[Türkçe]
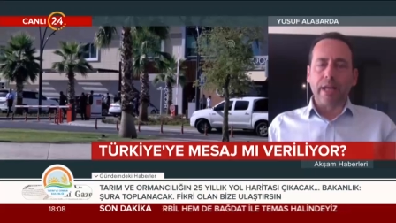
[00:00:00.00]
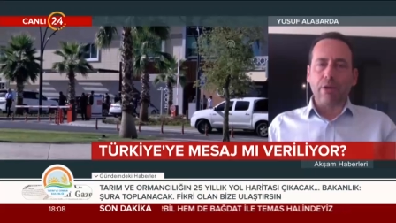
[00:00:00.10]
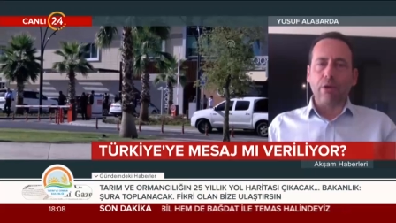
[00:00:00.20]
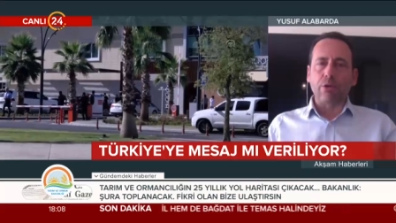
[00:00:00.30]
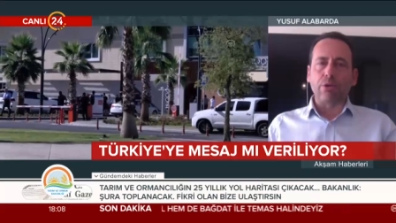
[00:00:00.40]

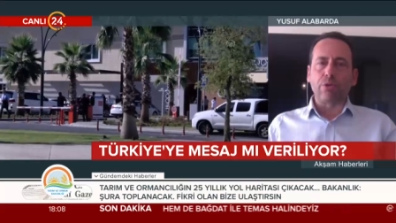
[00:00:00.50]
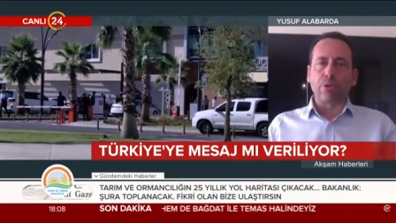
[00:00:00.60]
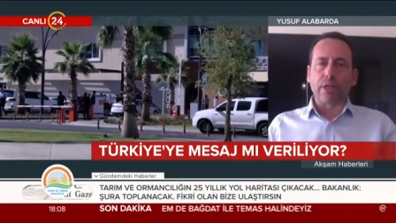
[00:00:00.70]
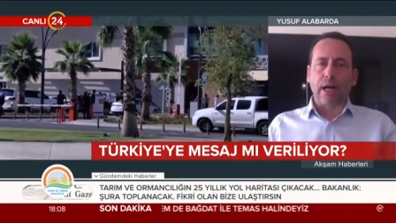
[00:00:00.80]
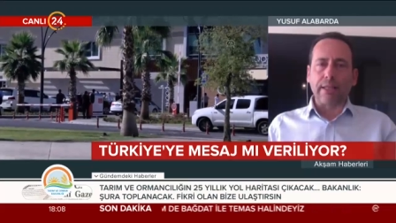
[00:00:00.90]
terör
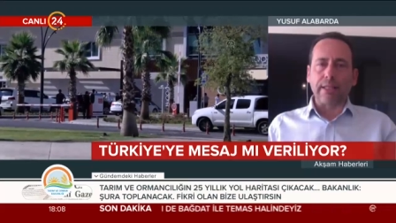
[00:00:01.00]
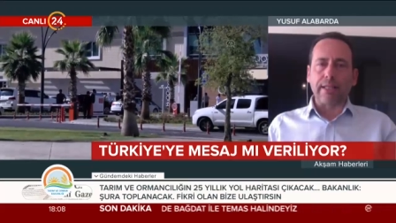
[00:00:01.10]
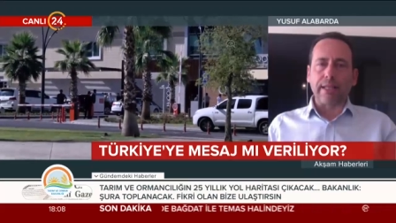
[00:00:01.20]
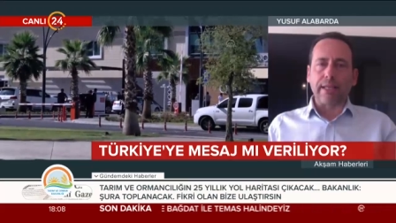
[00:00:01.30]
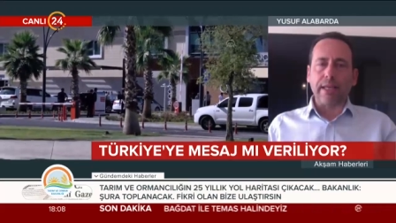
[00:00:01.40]
örgütünün
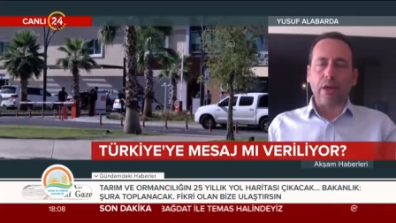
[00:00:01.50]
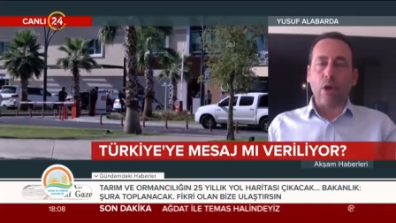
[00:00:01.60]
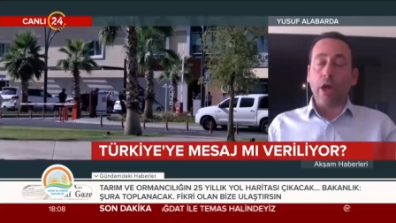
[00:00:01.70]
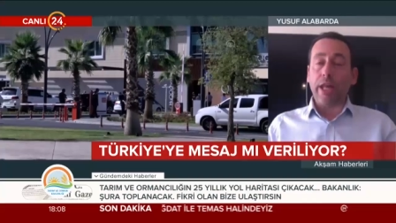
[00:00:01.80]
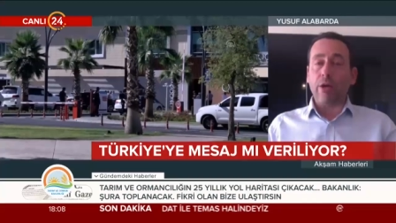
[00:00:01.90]
Kandil'deki
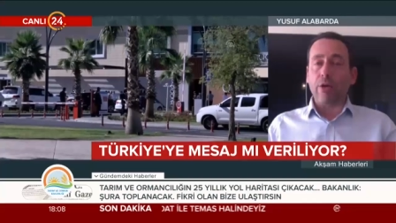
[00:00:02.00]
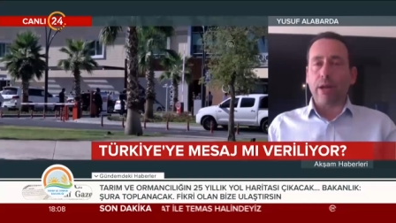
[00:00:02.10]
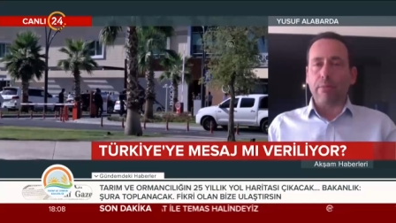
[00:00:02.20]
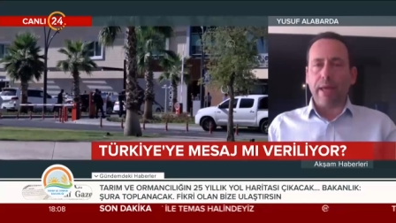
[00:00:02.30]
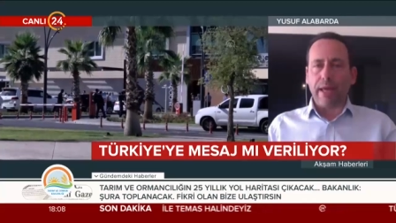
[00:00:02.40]
en
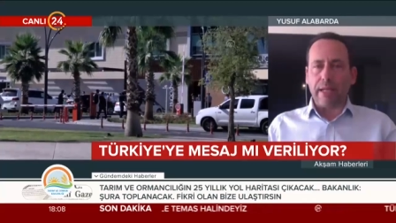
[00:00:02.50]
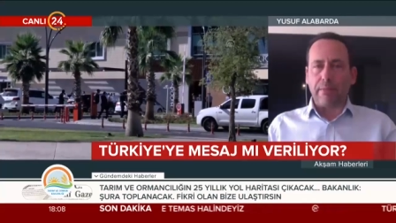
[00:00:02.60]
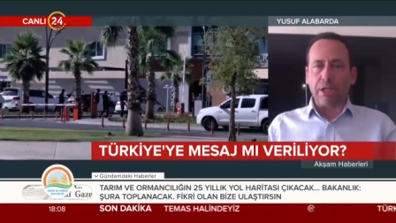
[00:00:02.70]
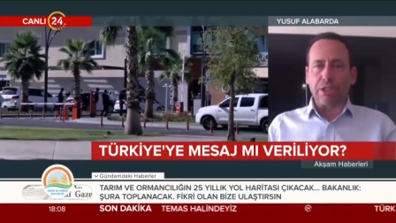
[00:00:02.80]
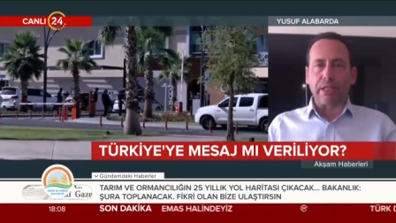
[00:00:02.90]
önemli
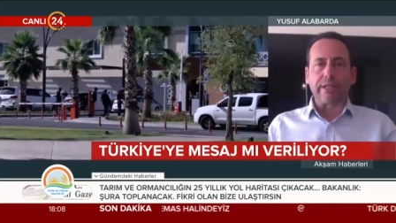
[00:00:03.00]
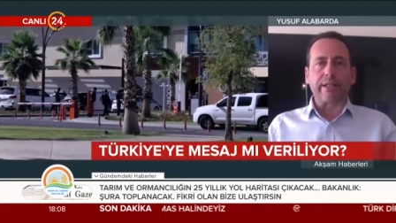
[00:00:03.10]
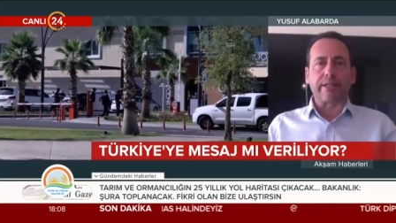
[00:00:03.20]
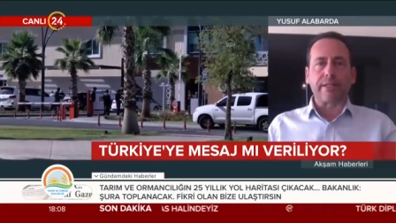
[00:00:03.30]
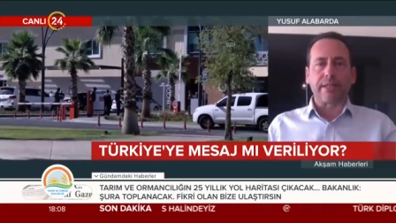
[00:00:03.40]
elebaşlarını
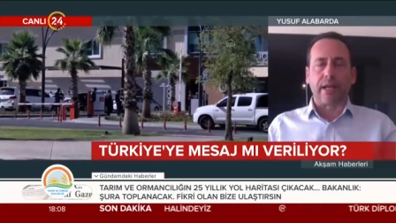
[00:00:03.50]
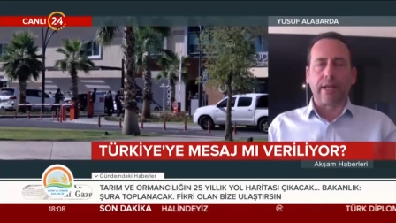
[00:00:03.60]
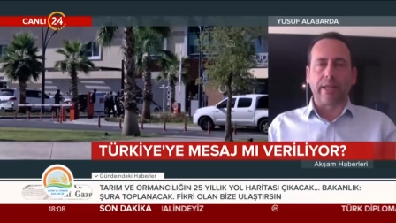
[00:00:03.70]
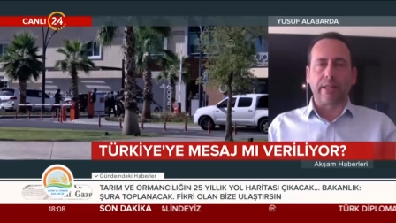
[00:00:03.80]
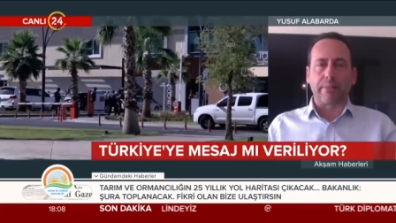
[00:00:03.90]
etkisiz
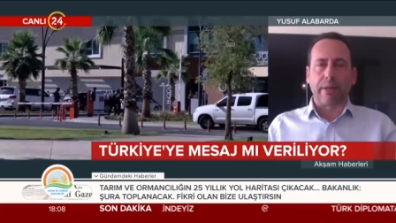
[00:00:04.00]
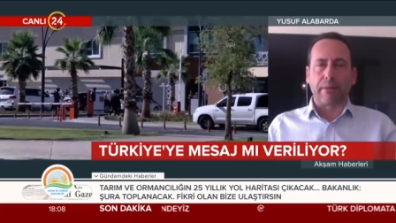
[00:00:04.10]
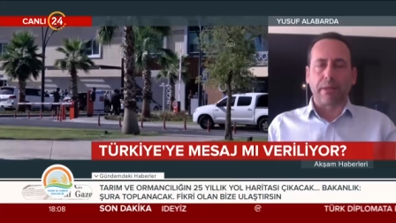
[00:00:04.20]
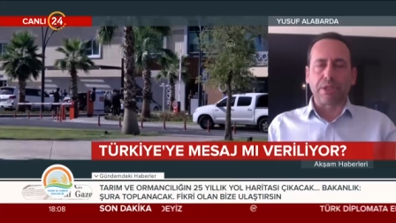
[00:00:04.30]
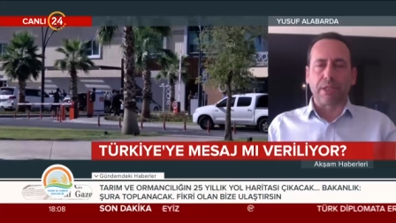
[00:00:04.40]
hale
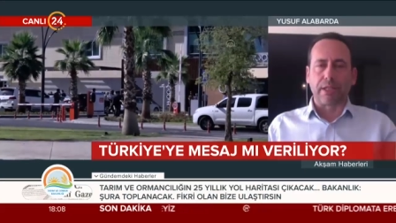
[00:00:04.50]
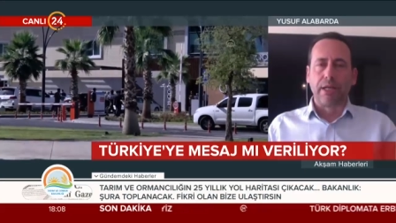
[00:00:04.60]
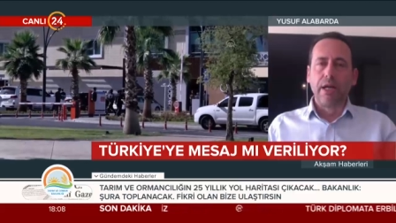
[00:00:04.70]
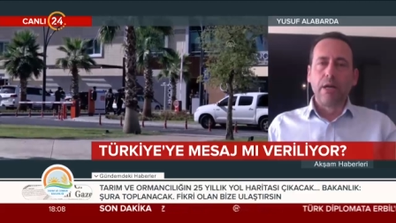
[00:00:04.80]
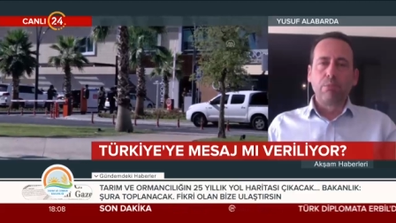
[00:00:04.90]
getirmeye başladı.